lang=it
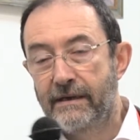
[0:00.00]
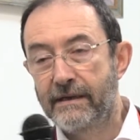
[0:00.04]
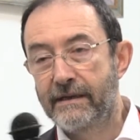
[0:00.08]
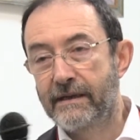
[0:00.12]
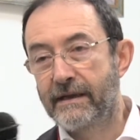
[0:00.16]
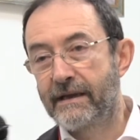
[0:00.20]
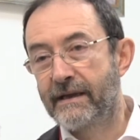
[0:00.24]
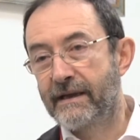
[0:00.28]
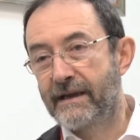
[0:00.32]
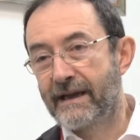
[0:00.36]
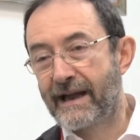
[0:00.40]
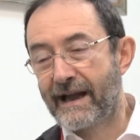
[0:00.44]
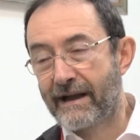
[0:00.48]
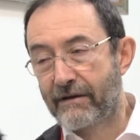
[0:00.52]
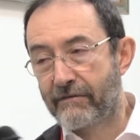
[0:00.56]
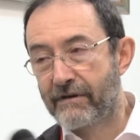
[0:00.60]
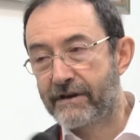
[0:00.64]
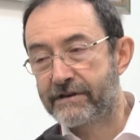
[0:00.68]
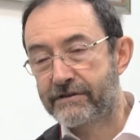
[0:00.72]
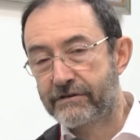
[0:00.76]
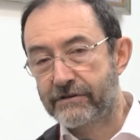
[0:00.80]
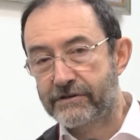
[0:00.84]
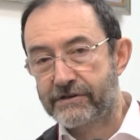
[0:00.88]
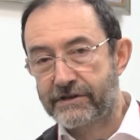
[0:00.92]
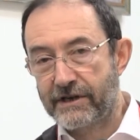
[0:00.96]
Eh, a
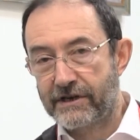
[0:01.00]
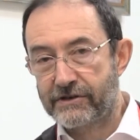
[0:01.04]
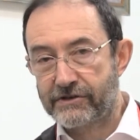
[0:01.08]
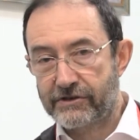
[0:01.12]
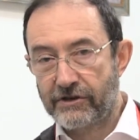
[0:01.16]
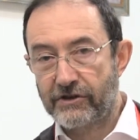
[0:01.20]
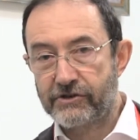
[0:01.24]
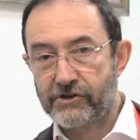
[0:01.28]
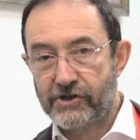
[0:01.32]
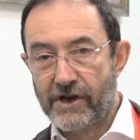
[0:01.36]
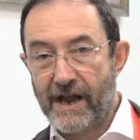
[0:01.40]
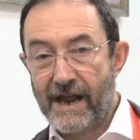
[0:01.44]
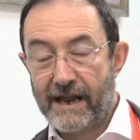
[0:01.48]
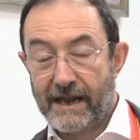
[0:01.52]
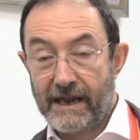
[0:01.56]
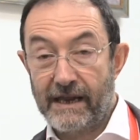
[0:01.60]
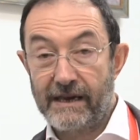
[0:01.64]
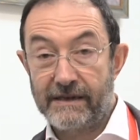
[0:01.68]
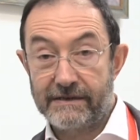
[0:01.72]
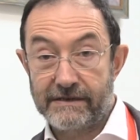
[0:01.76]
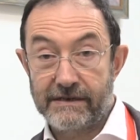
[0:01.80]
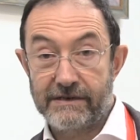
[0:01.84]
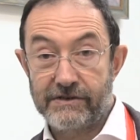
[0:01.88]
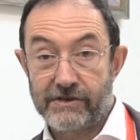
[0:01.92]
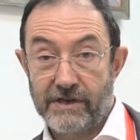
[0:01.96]
questo si associa anche
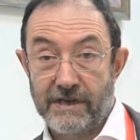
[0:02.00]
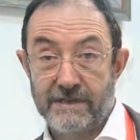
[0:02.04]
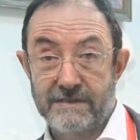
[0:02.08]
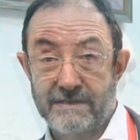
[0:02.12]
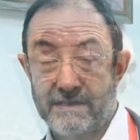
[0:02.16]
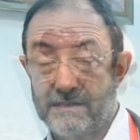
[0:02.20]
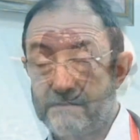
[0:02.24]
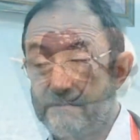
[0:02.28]
l'esigenza